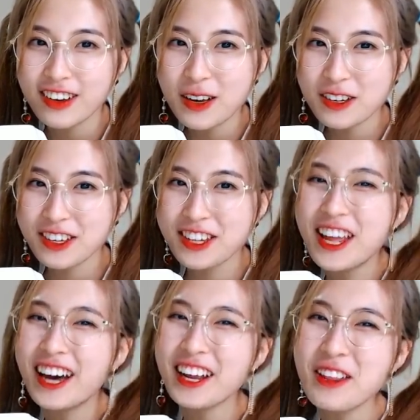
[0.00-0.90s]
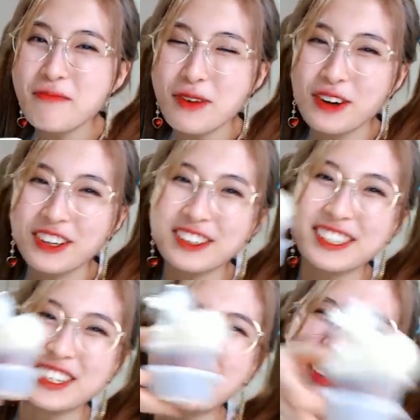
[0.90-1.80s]
옛날에는
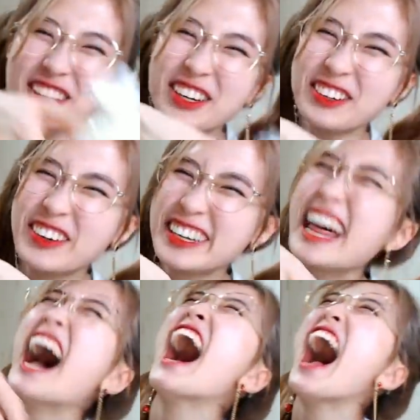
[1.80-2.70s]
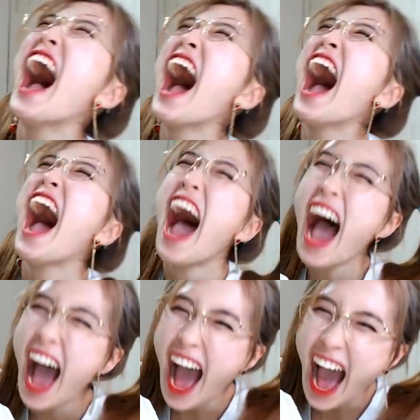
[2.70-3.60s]
별이었지 매너
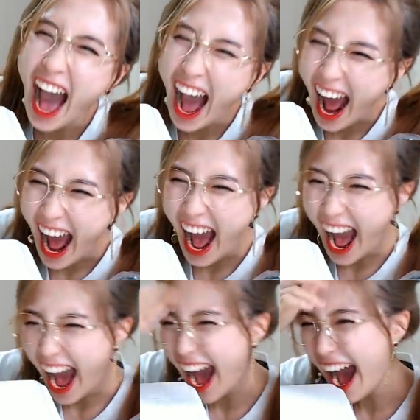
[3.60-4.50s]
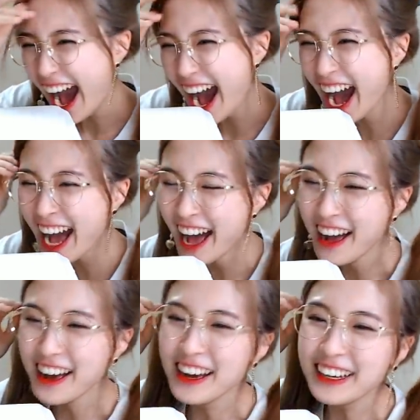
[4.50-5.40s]
양빠야 그만해라 얼루지
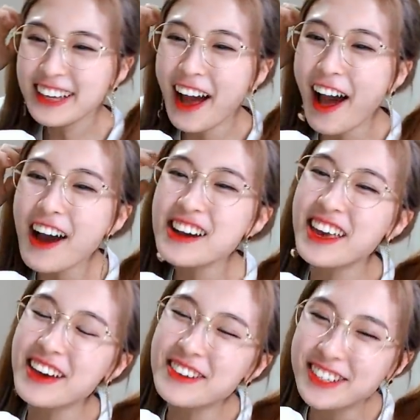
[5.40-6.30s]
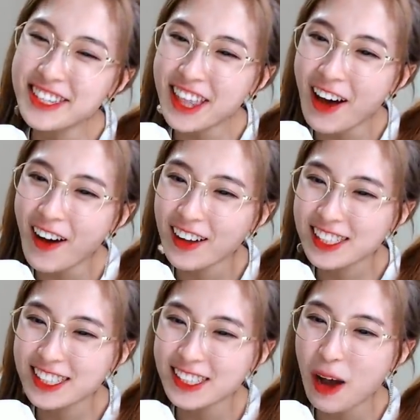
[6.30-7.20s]
새끼야. 야 개웃긴다
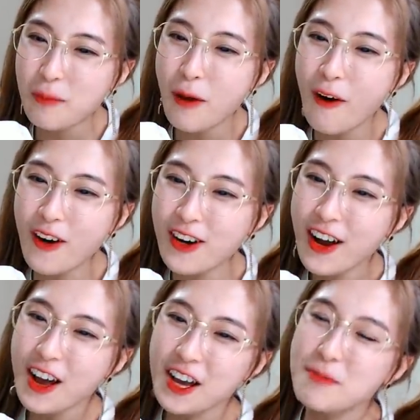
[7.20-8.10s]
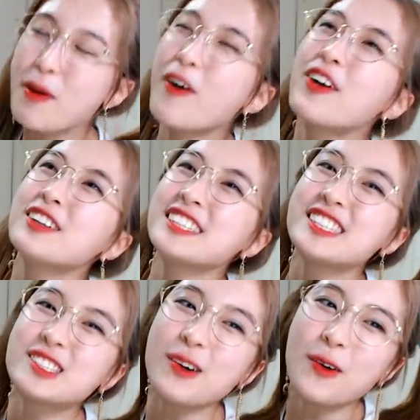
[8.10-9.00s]
진짜 별 별
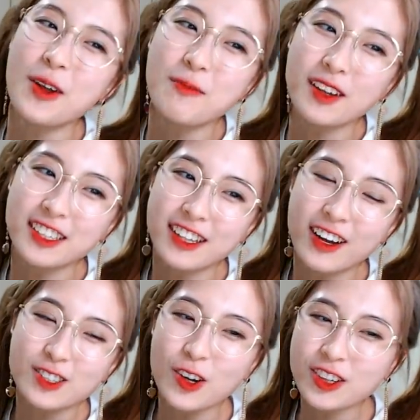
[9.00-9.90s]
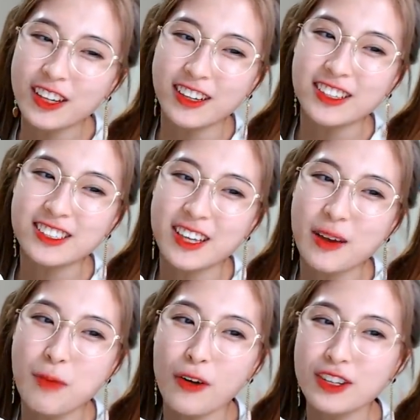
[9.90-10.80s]
진짜 오랜만이다. 저때 당시에
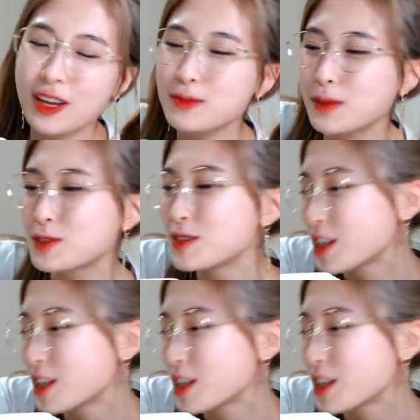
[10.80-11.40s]
별이 삼샵 진짜